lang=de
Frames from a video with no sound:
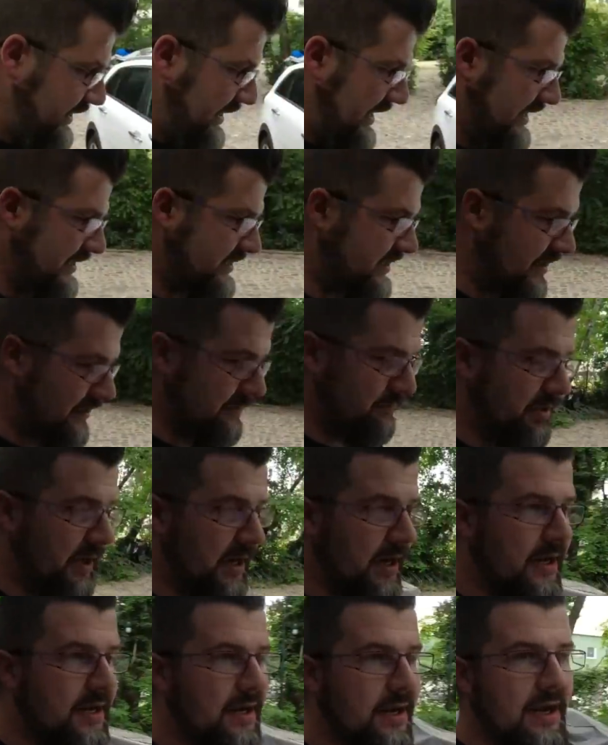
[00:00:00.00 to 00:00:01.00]
für einen
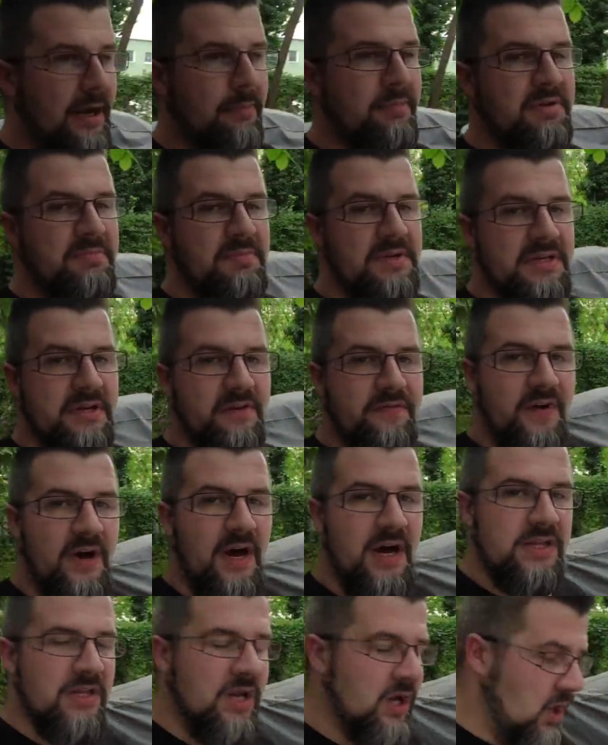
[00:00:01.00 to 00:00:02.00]
Laternenparker, habe ich mich
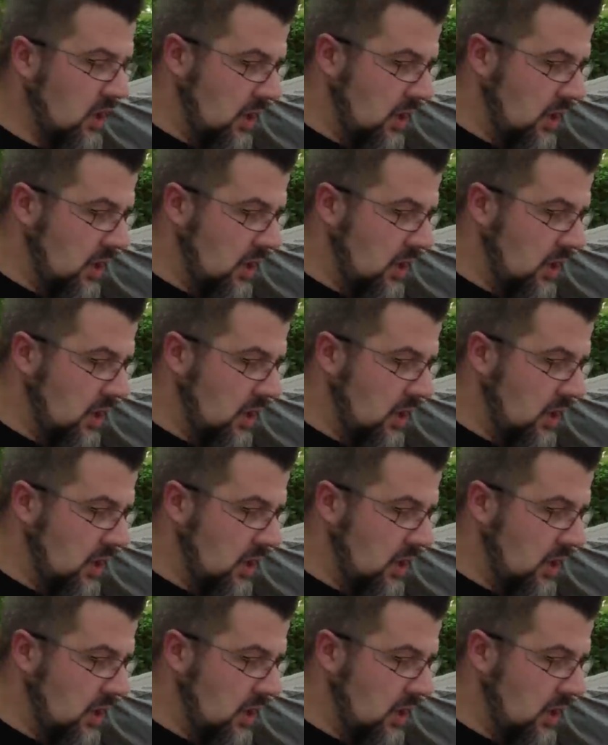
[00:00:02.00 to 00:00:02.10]
gefragt.